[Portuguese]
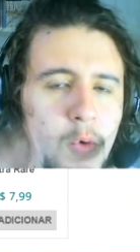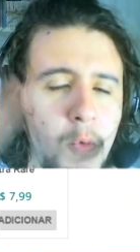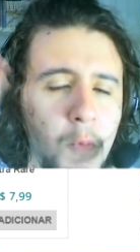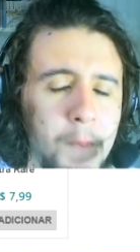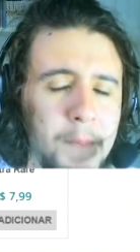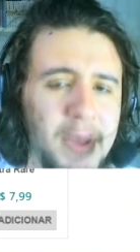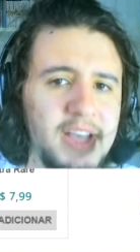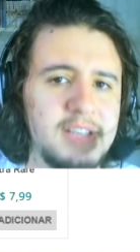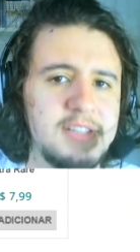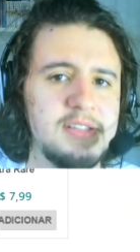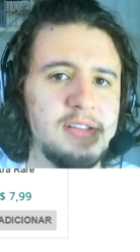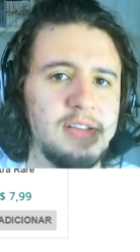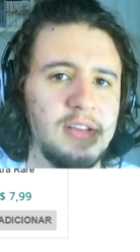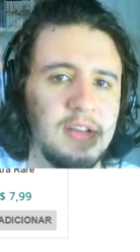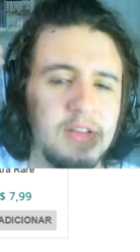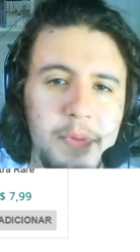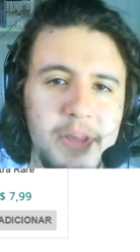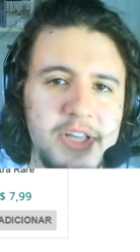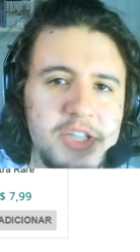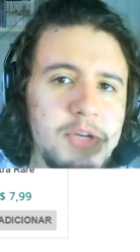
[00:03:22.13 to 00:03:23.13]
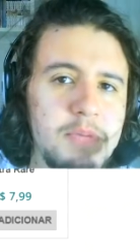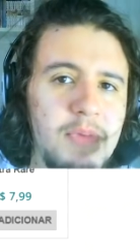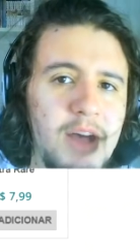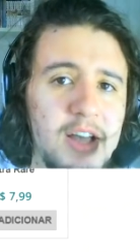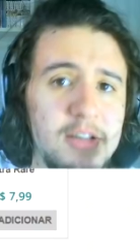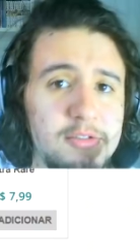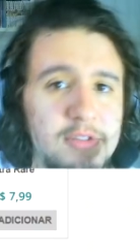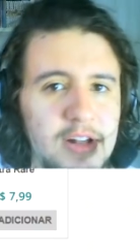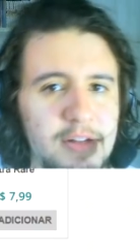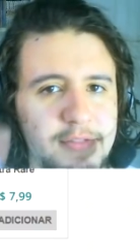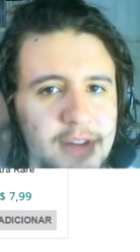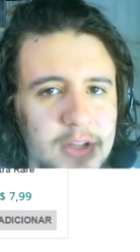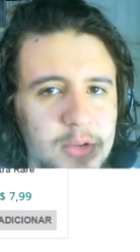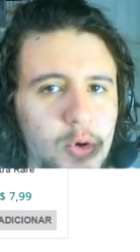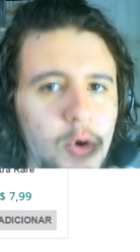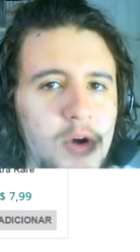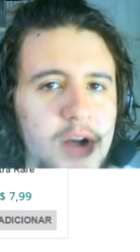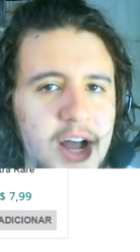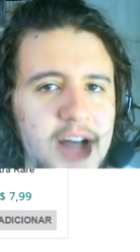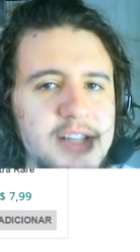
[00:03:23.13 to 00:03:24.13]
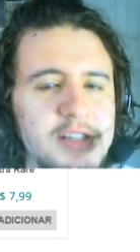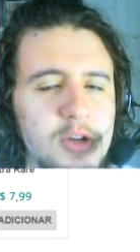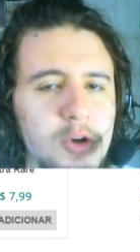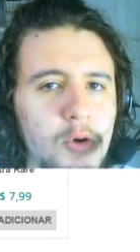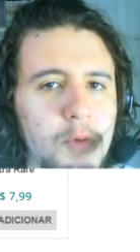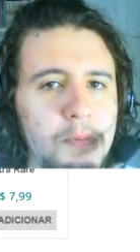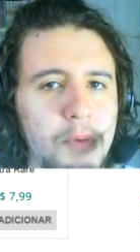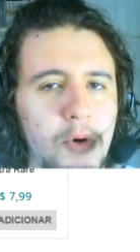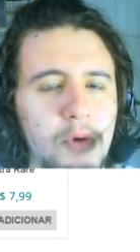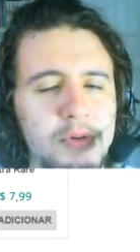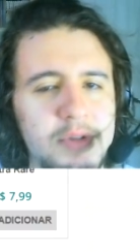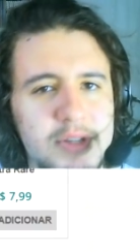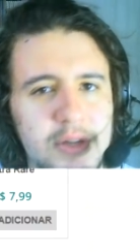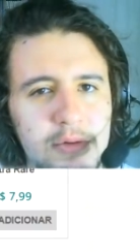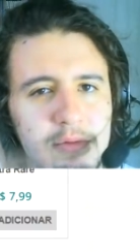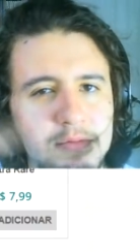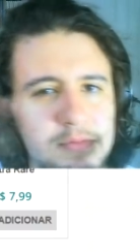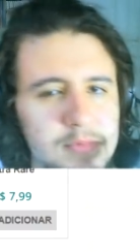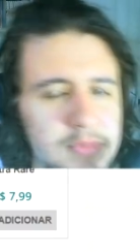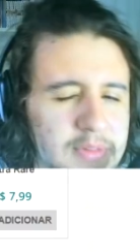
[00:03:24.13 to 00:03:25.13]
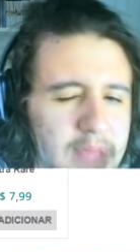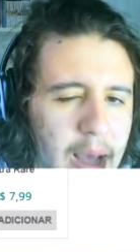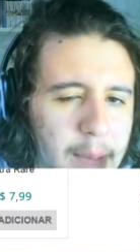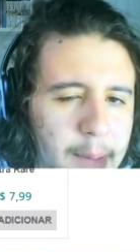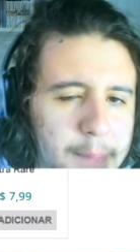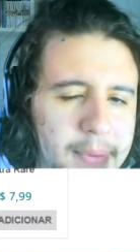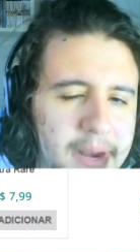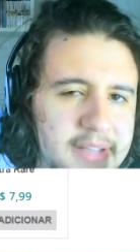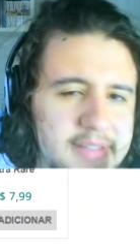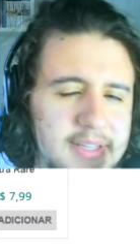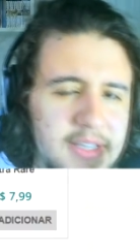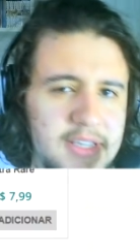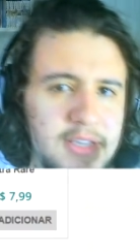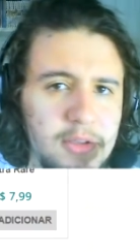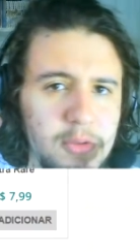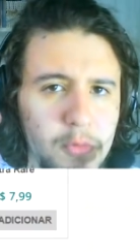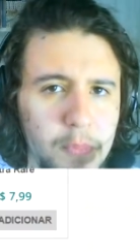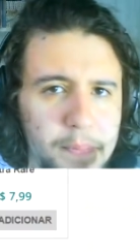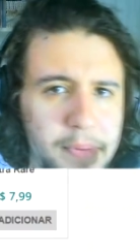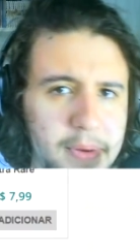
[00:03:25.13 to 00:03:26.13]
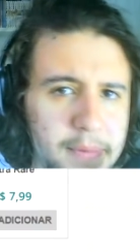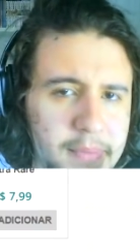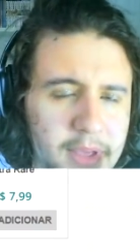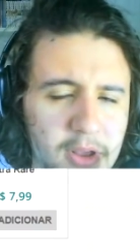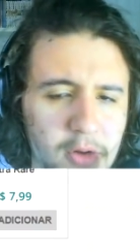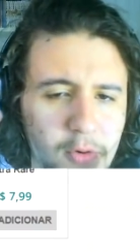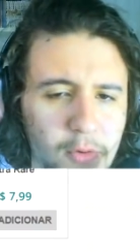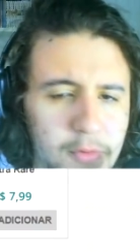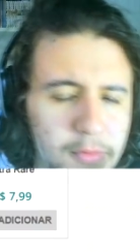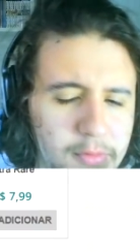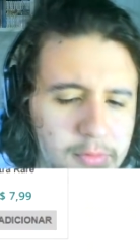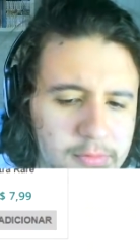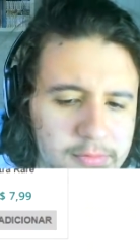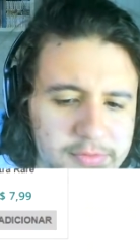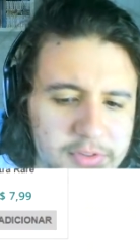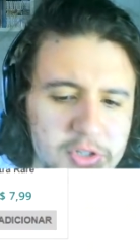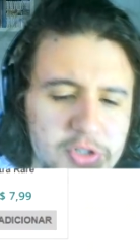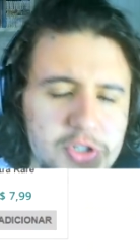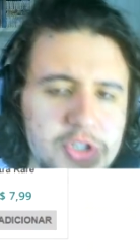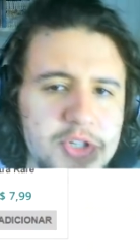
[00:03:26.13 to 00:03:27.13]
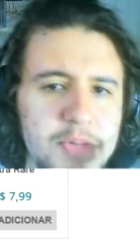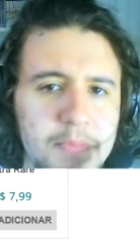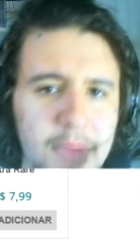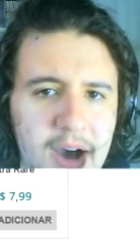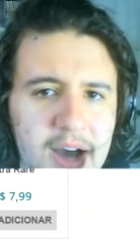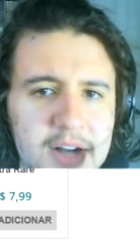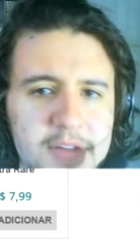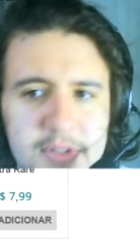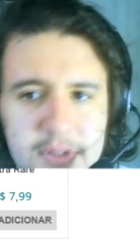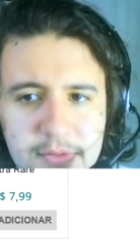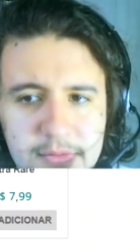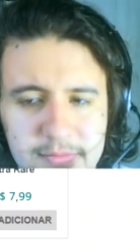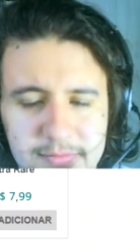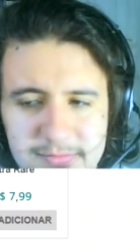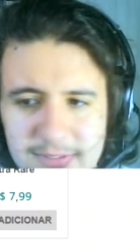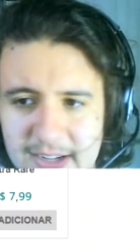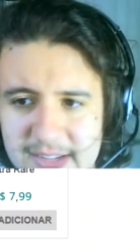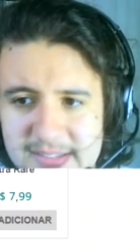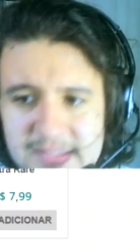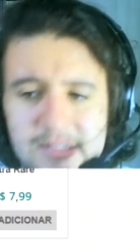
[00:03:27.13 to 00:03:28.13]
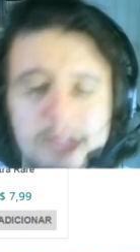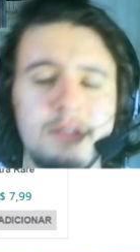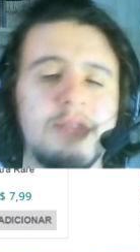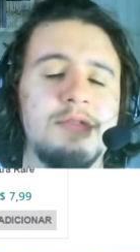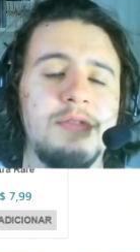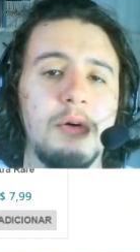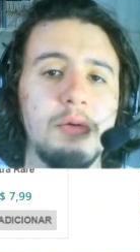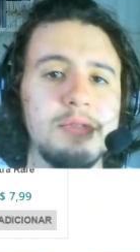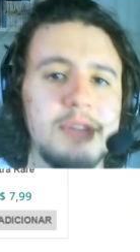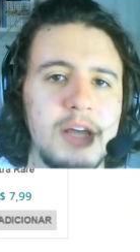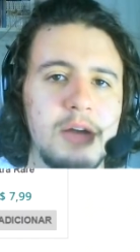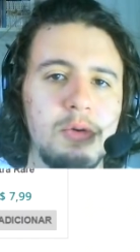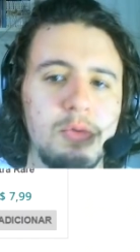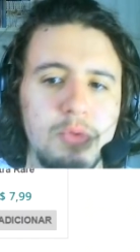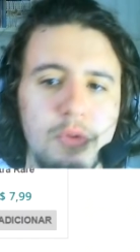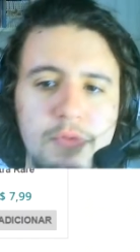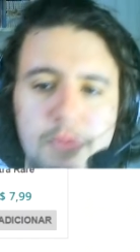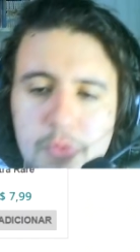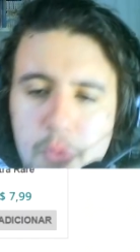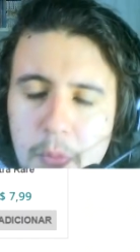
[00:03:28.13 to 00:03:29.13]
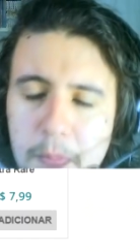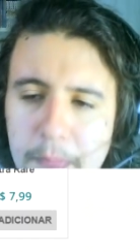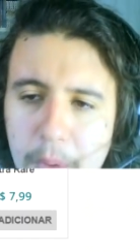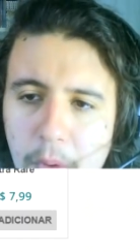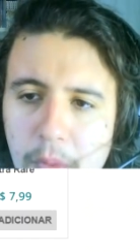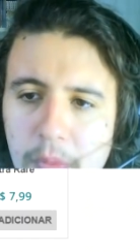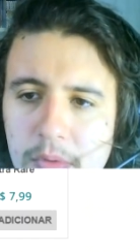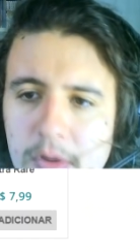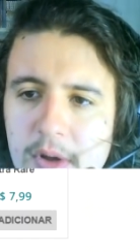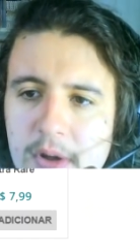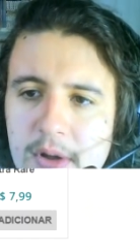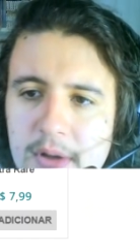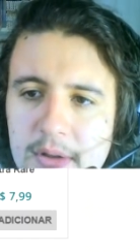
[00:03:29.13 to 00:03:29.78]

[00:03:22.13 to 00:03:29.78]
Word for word: o mês, no mês de março ele vai trocar esse cupom, então aparece aqui no primeiro vídeo de março que vai ser, vão ter o um novo cupom,